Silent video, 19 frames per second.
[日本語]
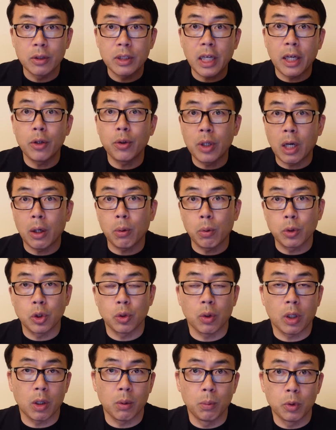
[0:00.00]
在留外国人
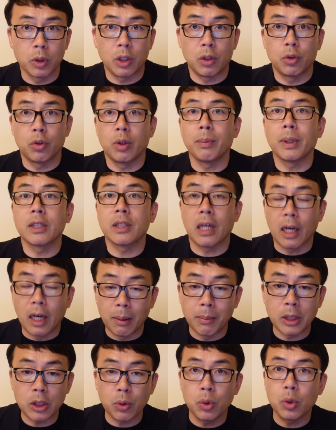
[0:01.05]
の方も持ってる人いますか
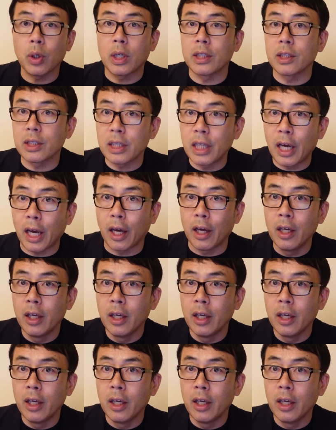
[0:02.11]
ら、まあそういう人がですね、